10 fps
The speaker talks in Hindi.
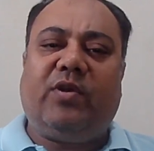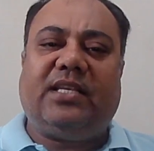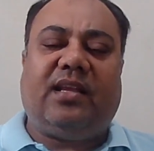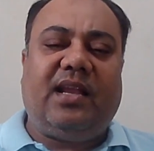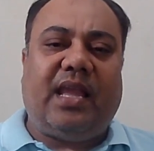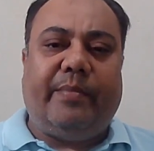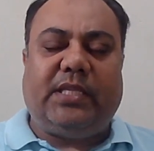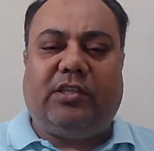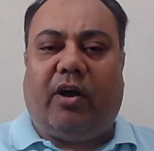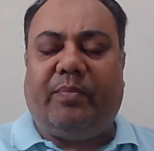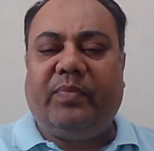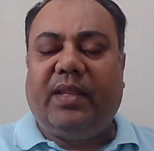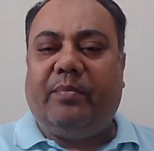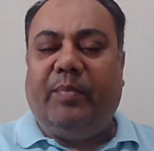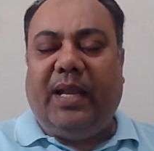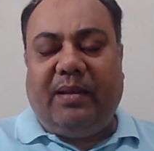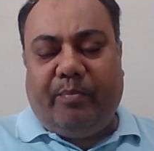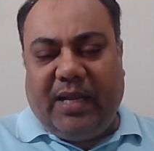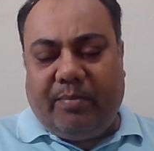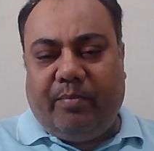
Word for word: की संख्या में जॉब मिल, मिल,